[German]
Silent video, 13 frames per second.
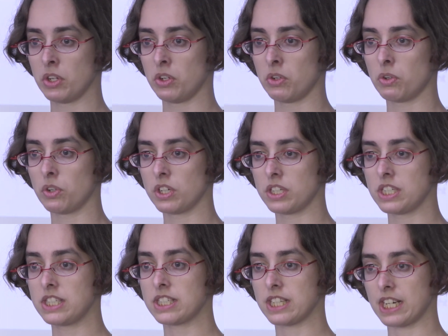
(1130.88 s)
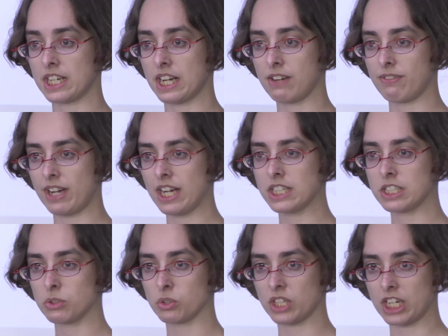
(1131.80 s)
und diese dann
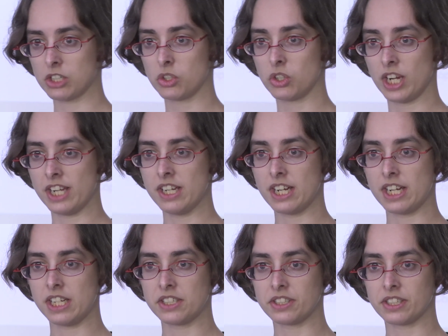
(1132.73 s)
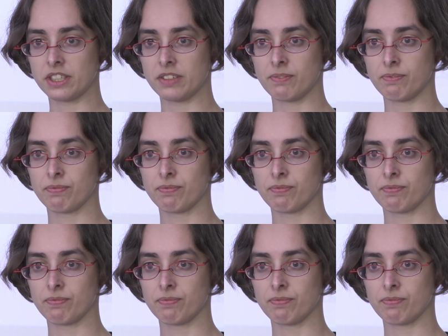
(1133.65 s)
erweitern und aktuell halten.